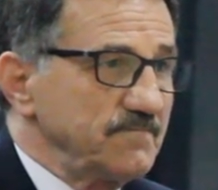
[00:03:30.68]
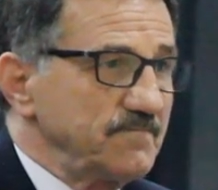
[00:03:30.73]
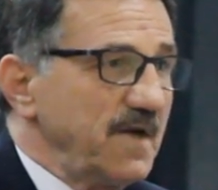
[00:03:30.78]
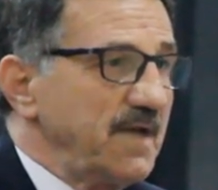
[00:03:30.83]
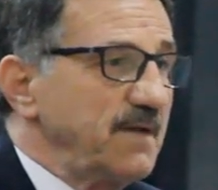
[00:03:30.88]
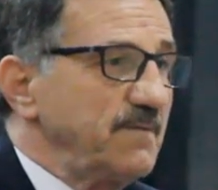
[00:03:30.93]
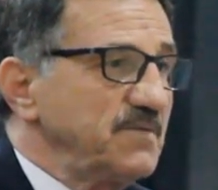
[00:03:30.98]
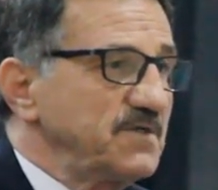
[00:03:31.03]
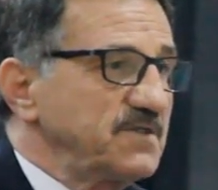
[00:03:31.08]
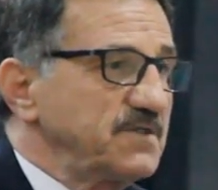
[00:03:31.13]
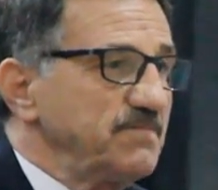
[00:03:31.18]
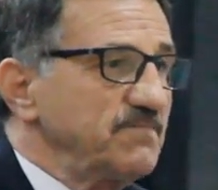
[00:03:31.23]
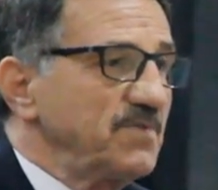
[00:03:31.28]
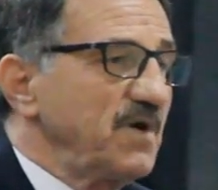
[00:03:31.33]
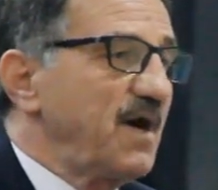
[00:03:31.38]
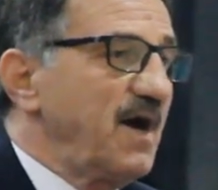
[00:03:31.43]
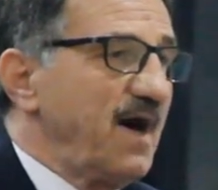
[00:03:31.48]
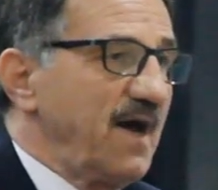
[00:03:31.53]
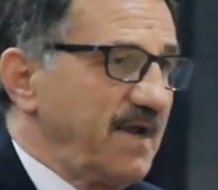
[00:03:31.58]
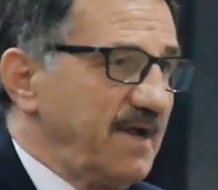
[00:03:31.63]
benim için bir
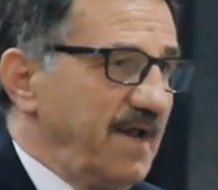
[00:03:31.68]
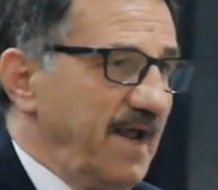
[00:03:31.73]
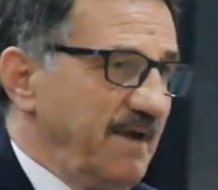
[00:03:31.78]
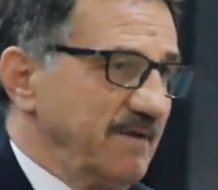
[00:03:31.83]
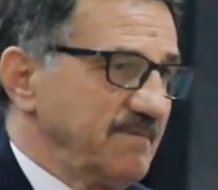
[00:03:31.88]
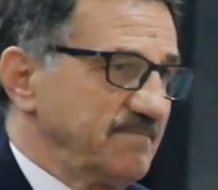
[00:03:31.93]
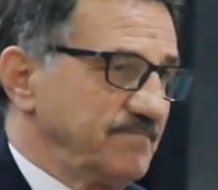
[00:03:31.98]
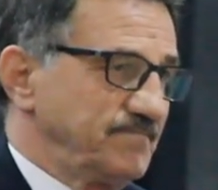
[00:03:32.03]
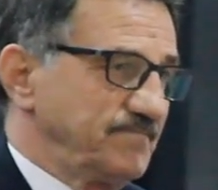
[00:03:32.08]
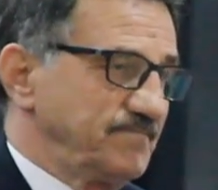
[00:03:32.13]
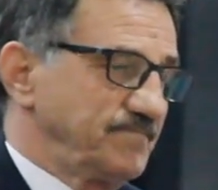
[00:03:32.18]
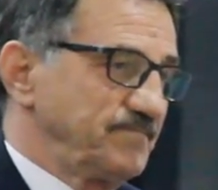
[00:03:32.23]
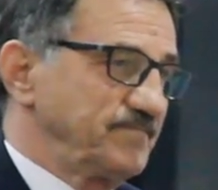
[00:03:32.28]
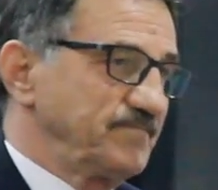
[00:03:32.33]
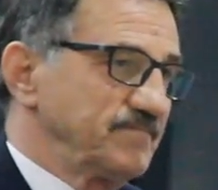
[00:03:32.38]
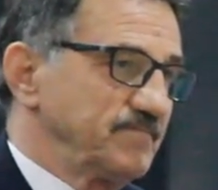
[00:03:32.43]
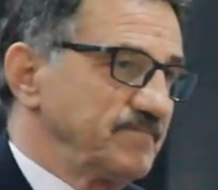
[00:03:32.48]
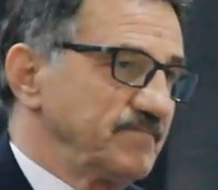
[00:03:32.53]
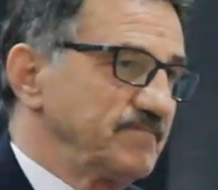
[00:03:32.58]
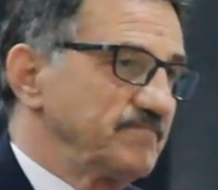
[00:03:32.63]
karne.
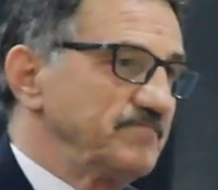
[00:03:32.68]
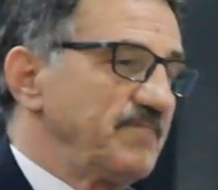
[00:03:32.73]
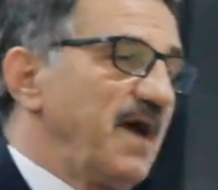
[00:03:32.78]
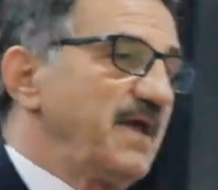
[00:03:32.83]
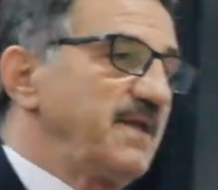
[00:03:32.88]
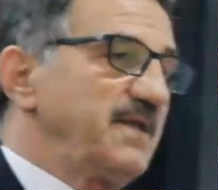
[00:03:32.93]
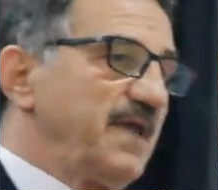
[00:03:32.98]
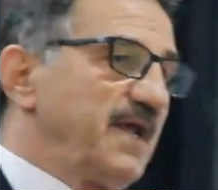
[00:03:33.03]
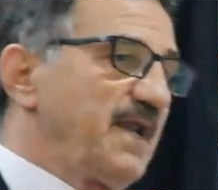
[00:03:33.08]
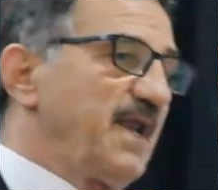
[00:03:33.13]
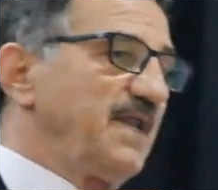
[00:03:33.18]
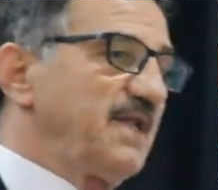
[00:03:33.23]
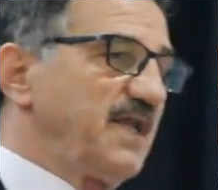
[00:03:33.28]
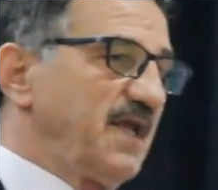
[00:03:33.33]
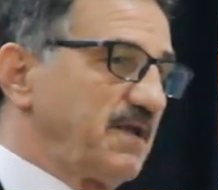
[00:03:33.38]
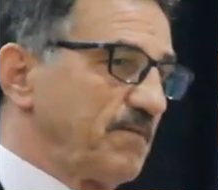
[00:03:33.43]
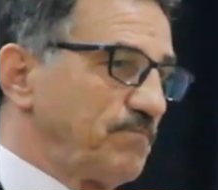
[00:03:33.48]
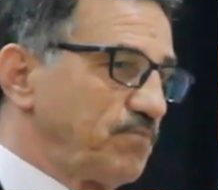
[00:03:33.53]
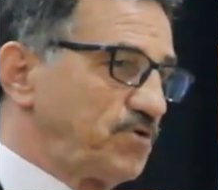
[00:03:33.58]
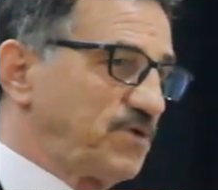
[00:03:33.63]
Ben
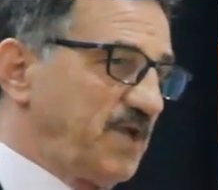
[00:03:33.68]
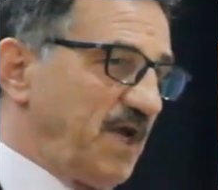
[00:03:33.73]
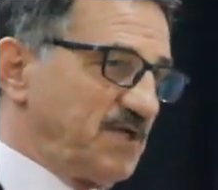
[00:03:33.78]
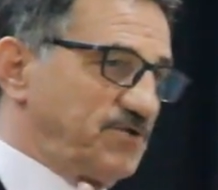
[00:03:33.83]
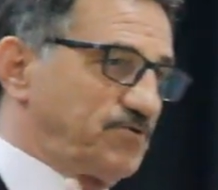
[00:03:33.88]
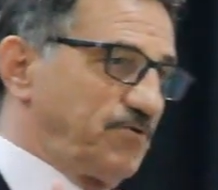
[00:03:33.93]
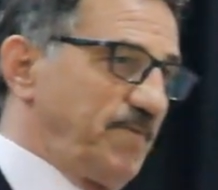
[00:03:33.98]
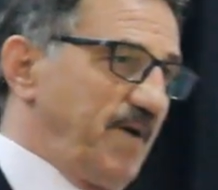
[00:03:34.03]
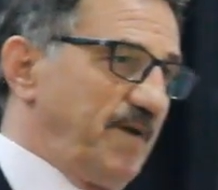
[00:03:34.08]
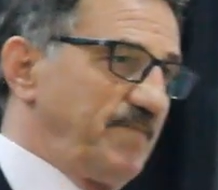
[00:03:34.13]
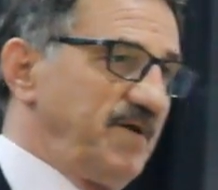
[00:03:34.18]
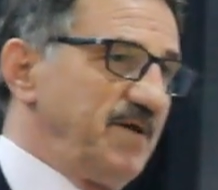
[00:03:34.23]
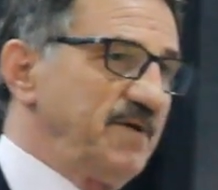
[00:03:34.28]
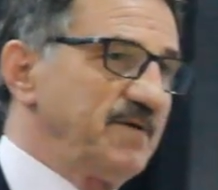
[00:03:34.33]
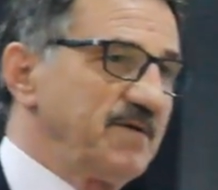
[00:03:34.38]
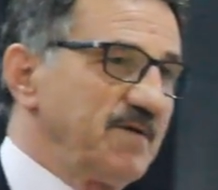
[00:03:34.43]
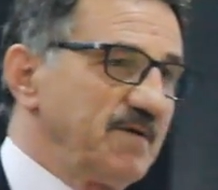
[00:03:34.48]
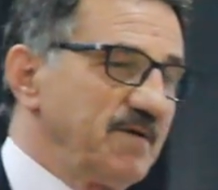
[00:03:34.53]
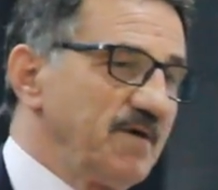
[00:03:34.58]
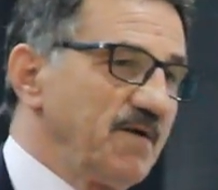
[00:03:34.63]
yereldeki bu tecrübemi,
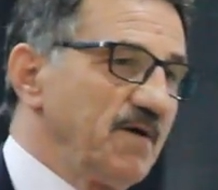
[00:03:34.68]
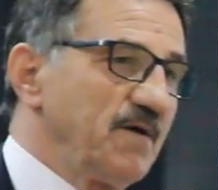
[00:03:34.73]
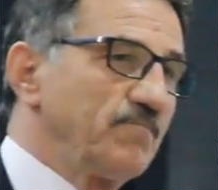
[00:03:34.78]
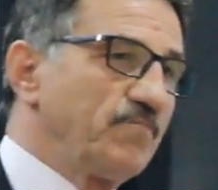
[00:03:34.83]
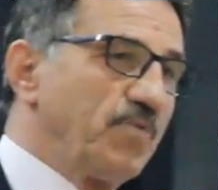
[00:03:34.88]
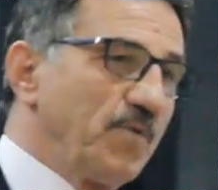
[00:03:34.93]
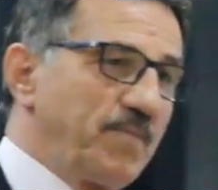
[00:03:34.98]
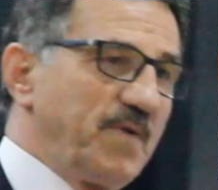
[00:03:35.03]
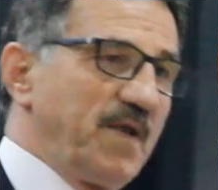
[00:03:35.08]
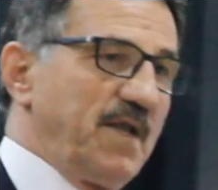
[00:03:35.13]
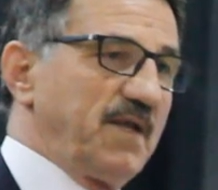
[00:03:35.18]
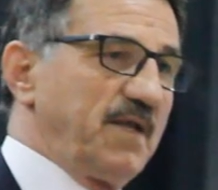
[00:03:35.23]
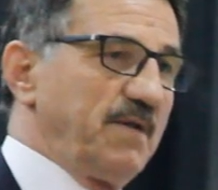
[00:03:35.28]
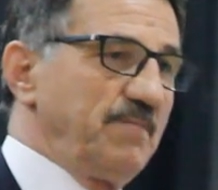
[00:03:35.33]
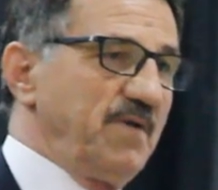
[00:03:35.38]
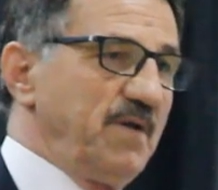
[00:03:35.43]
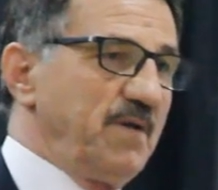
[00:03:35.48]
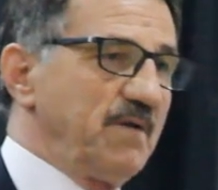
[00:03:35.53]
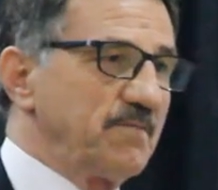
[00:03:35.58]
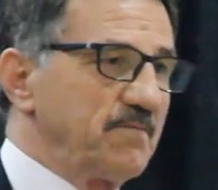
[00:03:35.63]
bu
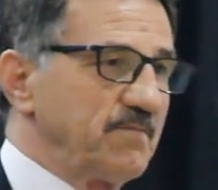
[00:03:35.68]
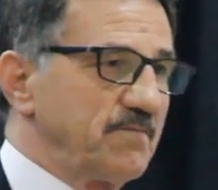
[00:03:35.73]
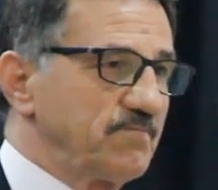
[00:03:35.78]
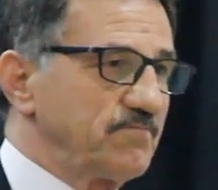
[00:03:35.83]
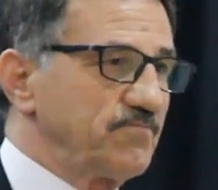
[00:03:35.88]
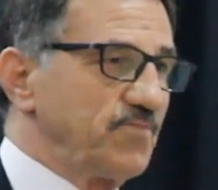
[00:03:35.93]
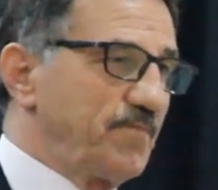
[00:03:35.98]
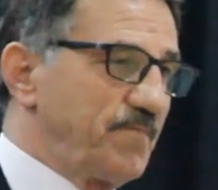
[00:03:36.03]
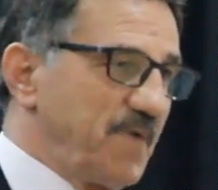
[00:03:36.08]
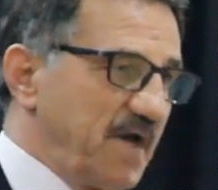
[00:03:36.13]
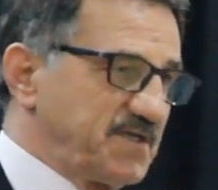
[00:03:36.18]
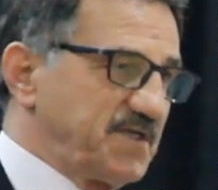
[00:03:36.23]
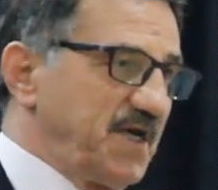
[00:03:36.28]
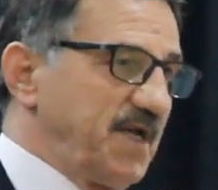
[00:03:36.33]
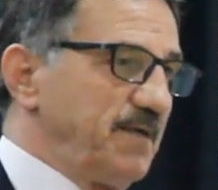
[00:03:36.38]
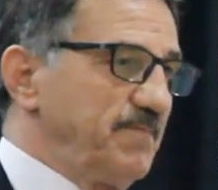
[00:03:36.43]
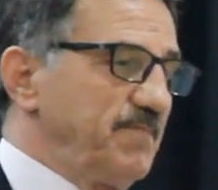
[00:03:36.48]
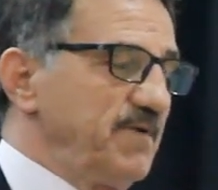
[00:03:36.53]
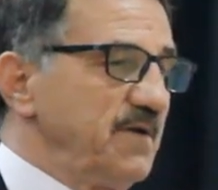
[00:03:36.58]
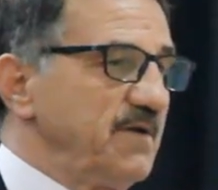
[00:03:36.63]
bilgimi, bu
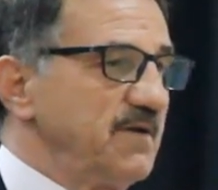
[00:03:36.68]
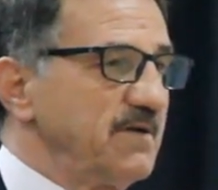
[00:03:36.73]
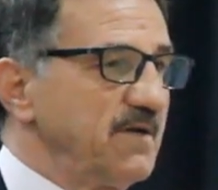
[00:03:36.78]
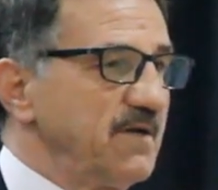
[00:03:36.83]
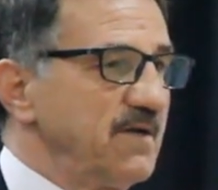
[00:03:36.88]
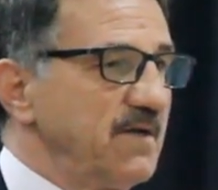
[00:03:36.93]
becerimi